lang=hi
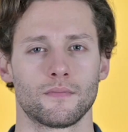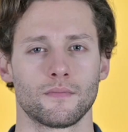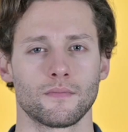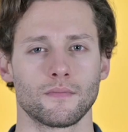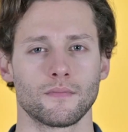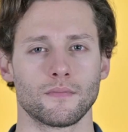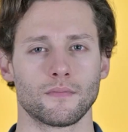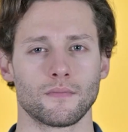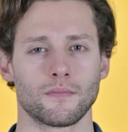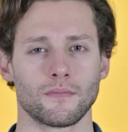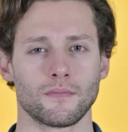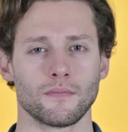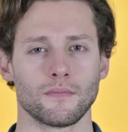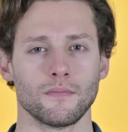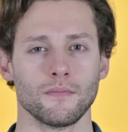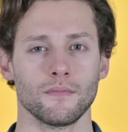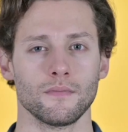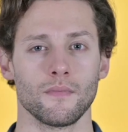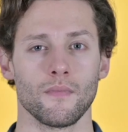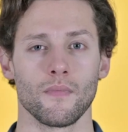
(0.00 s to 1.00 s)
का ट्राई कीजिए
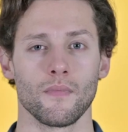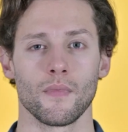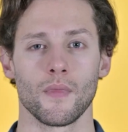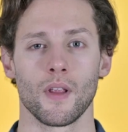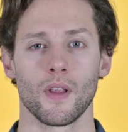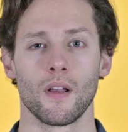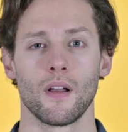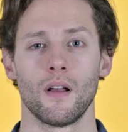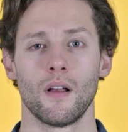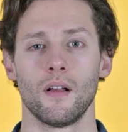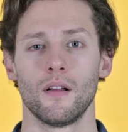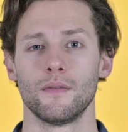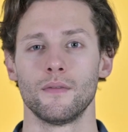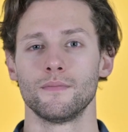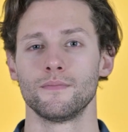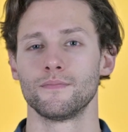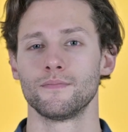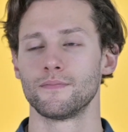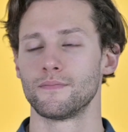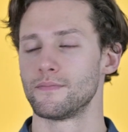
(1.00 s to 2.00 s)

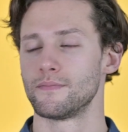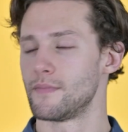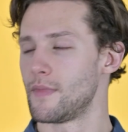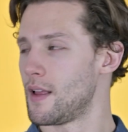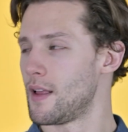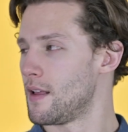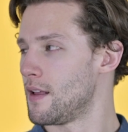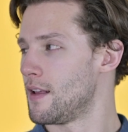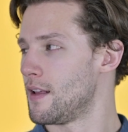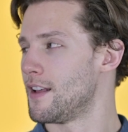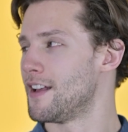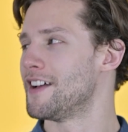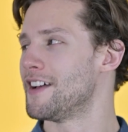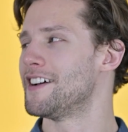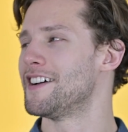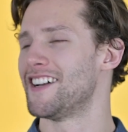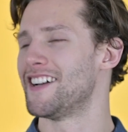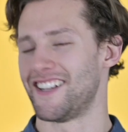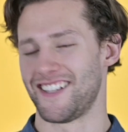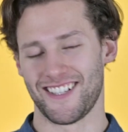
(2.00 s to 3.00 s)
आपका
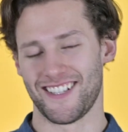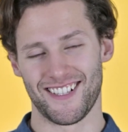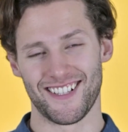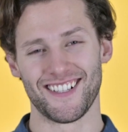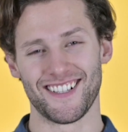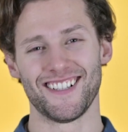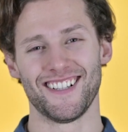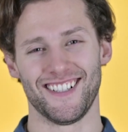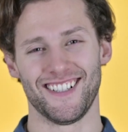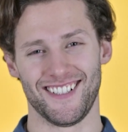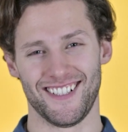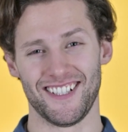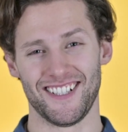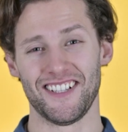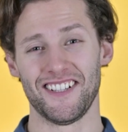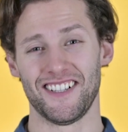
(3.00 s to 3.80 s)
कैंपस प्लेसमेंट हुआ है